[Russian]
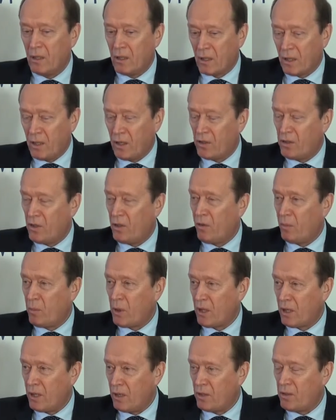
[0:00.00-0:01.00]
коллективом,
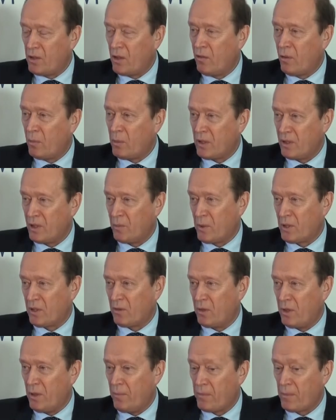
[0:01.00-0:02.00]
коллективом из Москвы.